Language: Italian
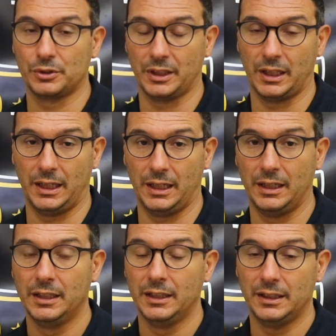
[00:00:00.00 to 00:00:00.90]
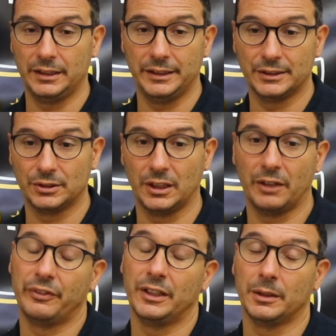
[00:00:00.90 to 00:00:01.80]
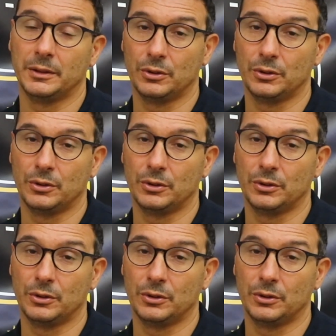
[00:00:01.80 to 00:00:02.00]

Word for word: sarà l'inizio della fine,